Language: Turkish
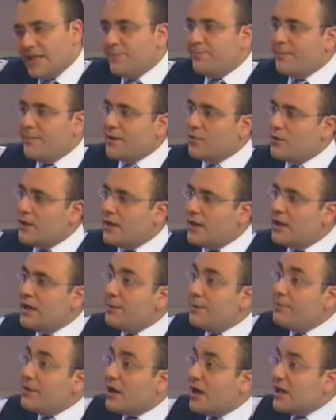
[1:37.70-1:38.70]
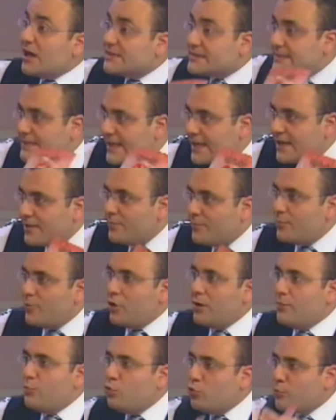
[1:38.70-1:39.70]
derim ben ona. Bir hazine gibi
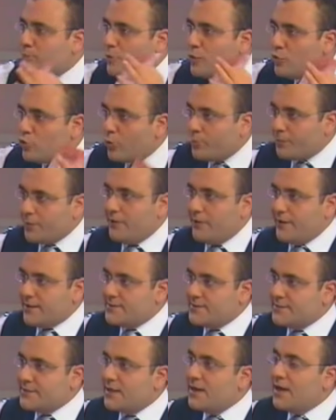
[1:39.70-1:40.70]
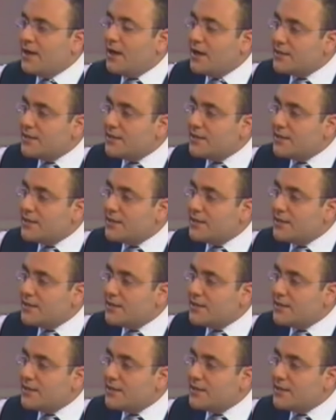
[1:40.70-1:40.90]
böyle büyük bir topya vardır.